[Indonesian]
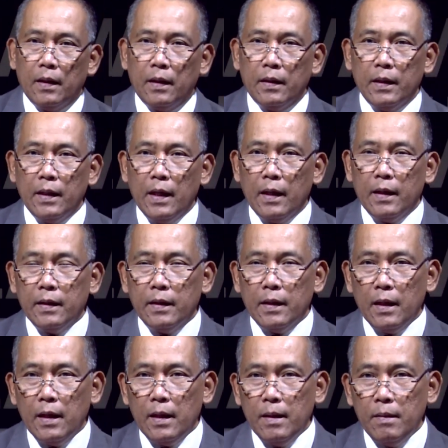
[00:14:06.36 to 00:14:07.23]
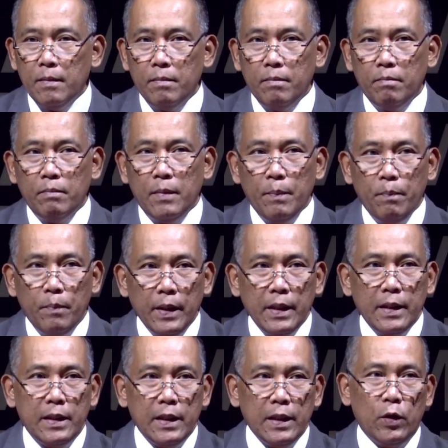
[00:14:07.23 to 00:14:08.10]
Ketika kita
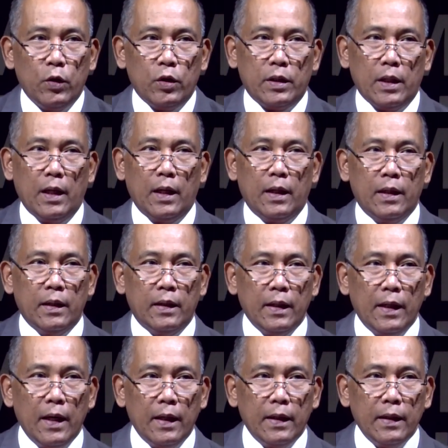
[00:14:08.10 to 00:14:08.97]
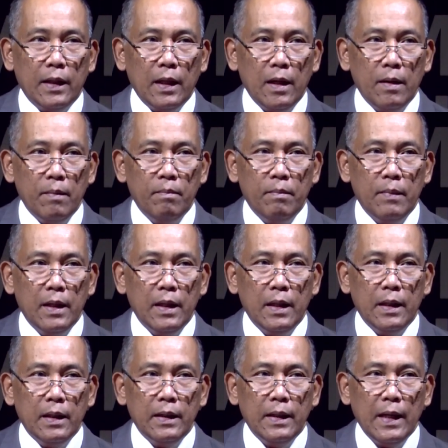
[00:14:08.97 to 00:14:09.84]
membenci dosa, ketika kita
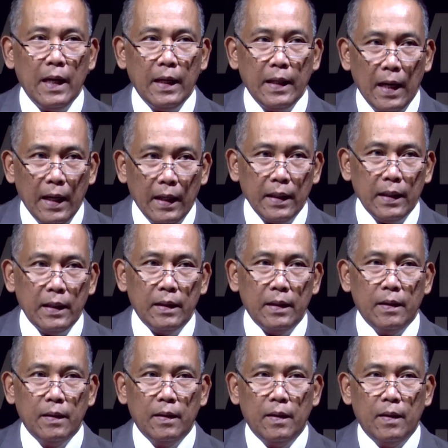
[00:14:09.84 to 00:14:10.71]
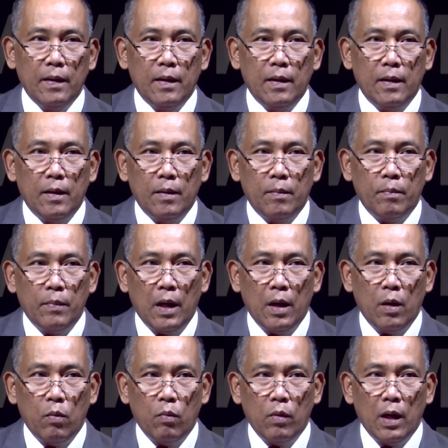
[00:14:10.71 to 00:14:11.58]
menyadari
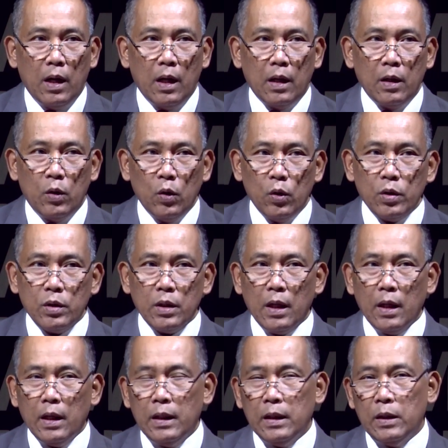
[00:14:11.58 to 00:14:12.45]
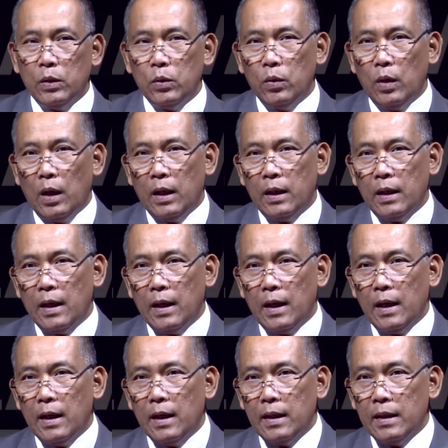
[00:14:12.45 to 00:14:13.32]
bahwa dosa itu
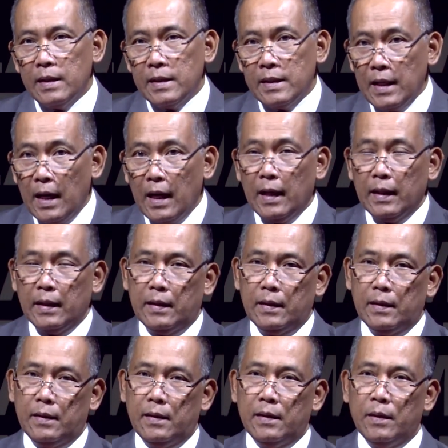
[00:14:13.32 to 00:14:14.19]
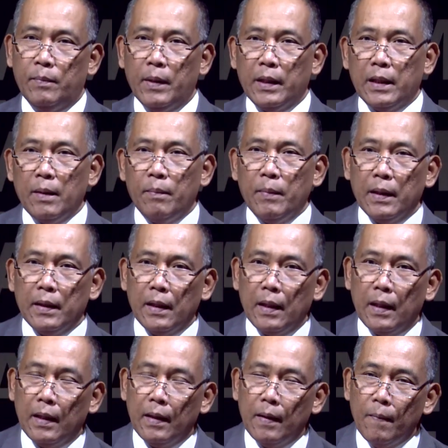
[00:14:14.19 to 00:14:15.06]
adalah jahat
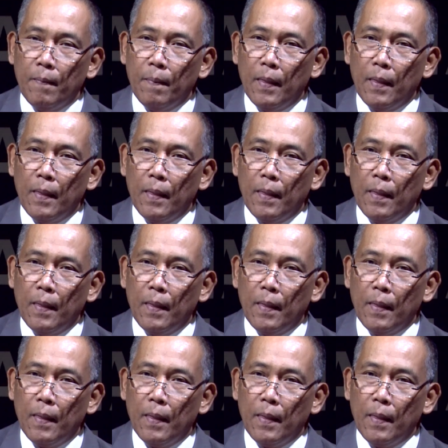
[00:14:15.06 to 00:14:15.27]
semata-mata,